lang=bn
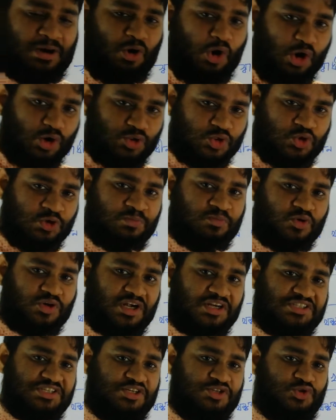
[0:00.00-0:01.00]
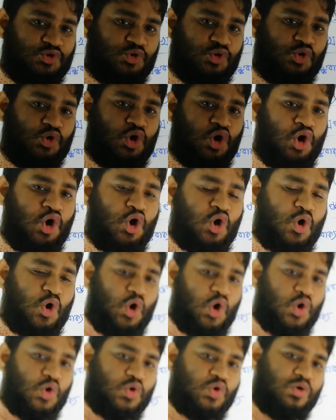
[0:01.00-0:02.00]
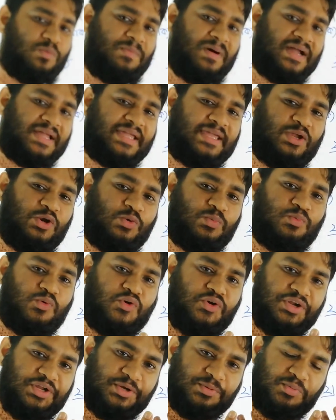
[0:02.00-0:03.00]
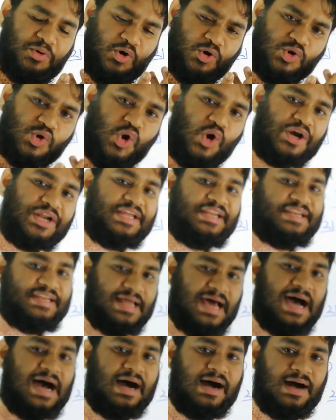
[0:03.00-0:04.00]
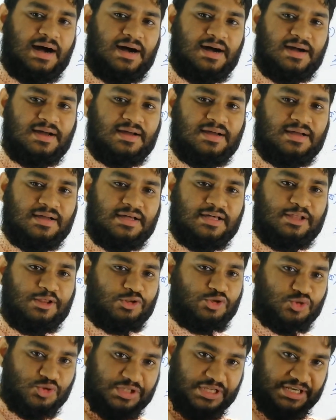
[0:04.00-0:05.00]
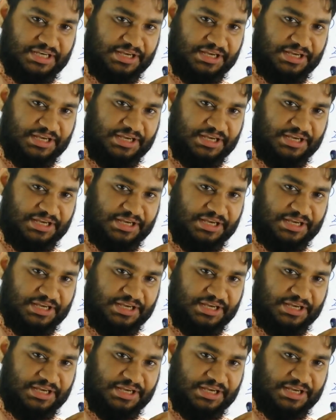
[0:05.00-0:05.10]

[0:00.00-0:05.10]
বা অর্থ প্রকাশের জন্য অন্য বাক্যের উপর নির্ভর করে না যদি